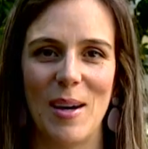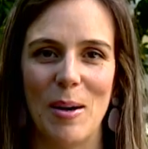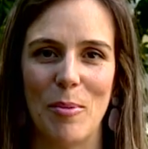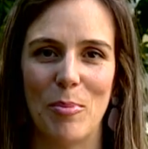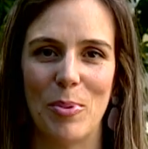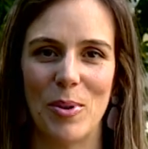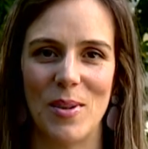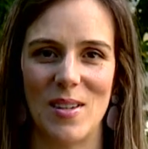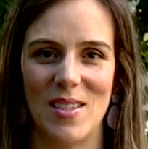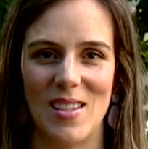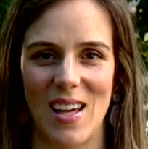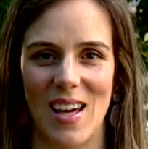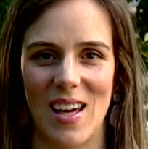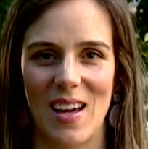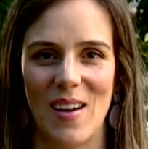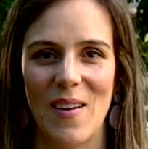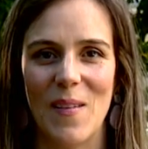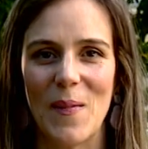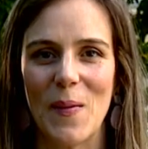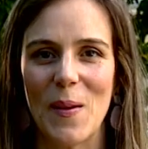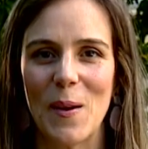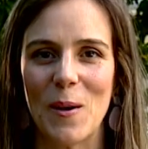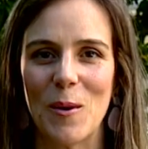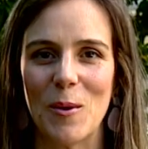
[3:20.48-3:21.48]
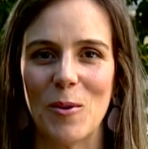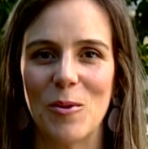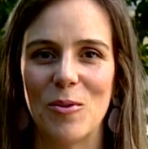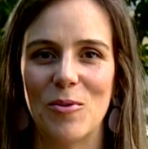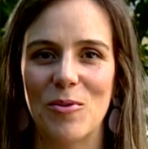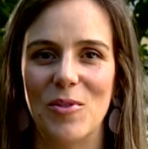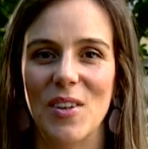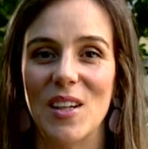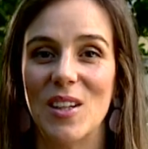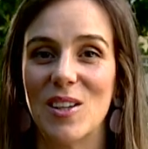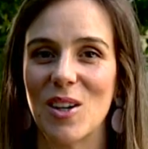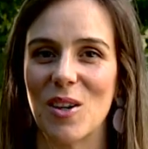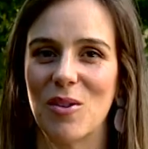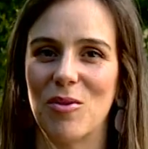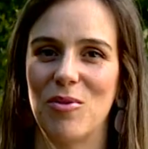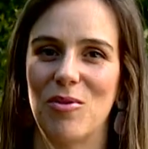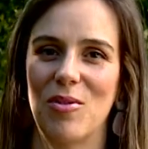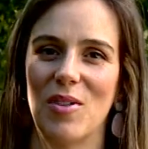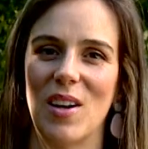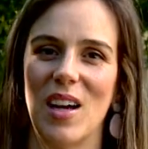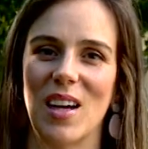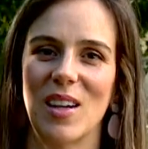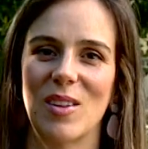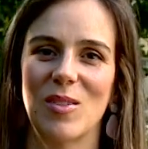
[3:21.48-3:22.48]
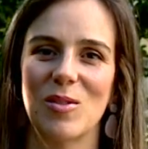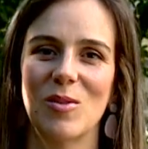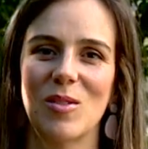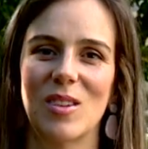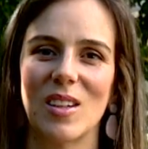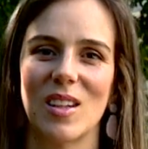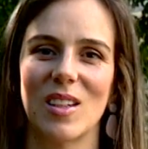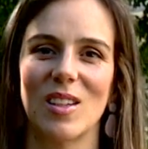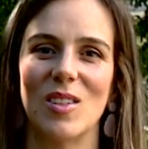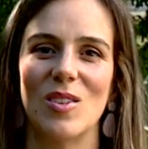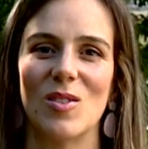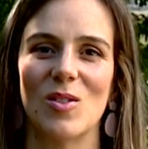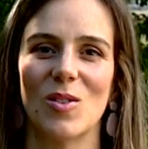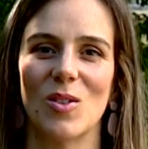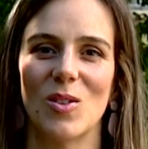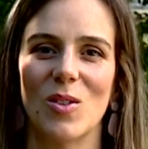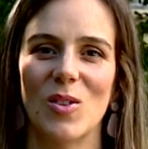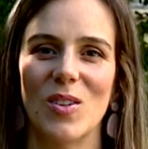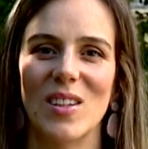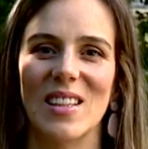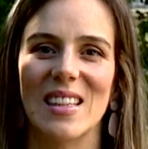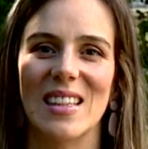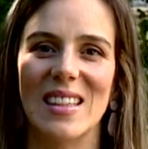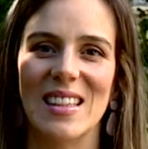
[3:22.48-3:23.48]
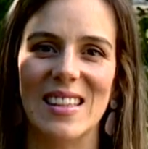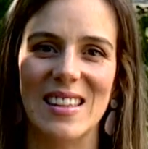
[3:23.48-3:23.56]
Pois é, o Vítor Frankl utilizou